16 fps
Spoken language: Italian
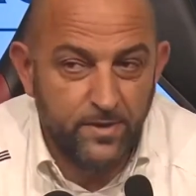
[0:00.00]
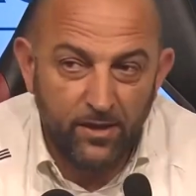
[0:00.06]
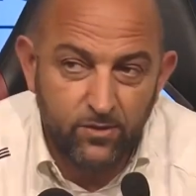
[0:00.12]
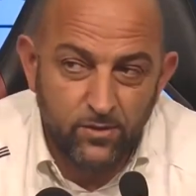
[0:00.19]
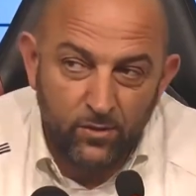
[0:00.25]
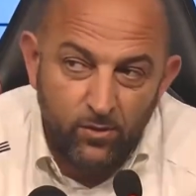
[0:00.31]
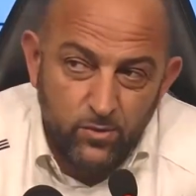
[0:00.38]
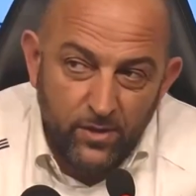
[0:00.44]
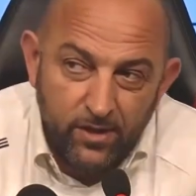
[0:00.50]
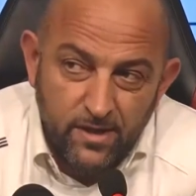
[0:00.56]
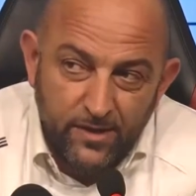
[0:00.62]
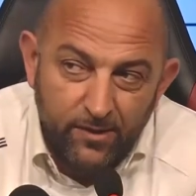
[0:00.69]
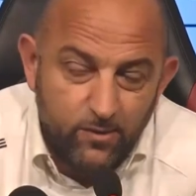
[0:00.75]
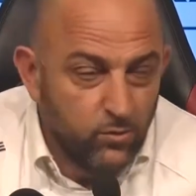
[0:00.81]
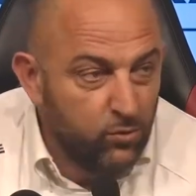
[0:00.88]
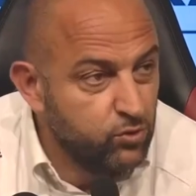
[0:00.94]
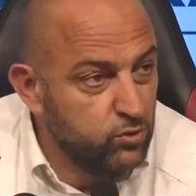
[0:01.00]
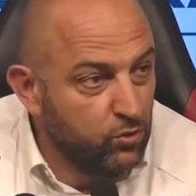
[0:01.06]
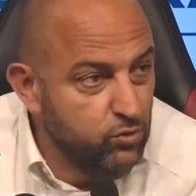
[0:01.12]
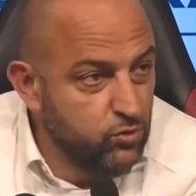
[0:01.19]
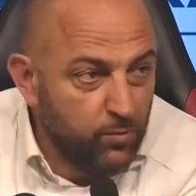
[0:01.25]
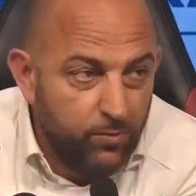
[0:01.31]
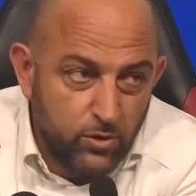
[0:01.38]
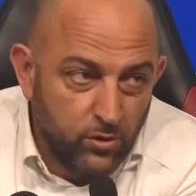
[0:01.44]
Pietro, lui l'ha riconosciuto
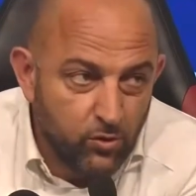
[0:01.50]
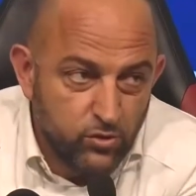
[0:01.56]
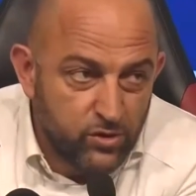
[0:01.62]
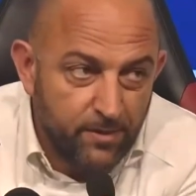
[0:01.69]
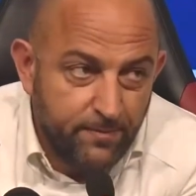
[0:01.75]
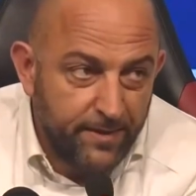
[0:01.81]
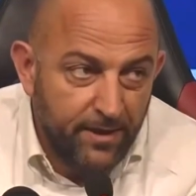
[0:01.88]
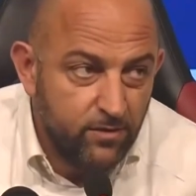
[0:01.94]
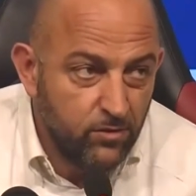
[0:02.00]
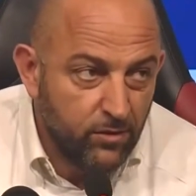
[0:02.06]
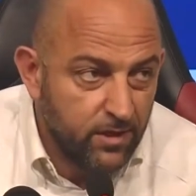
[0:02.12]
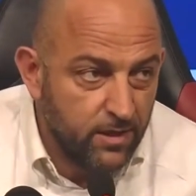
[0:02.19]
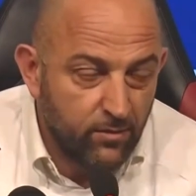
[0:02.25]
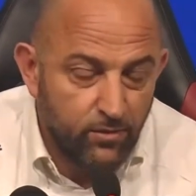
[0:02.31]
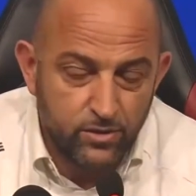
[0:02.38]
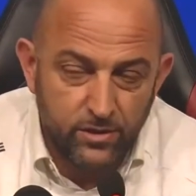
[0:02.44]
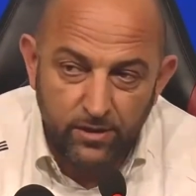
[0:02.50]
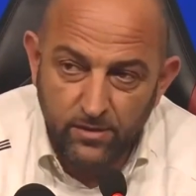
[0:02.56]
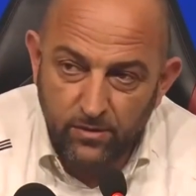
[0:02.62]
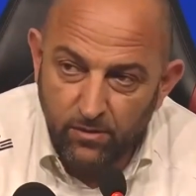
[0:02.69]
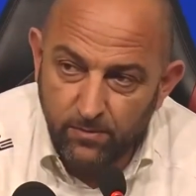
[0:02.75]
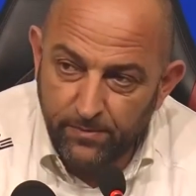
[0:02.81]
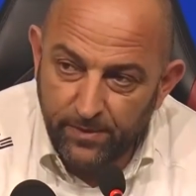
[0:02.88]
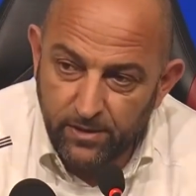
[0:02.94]
subito non sapendo che ero a cena
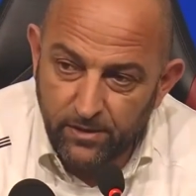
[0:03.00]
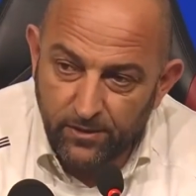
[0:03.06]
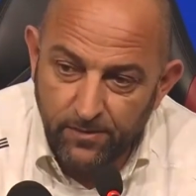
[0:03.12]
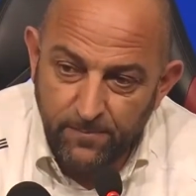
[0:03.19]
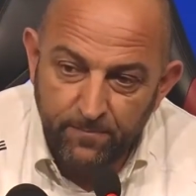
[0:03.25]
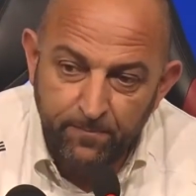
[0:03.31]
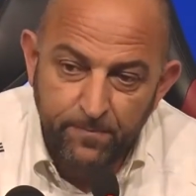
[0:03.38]
con Pietro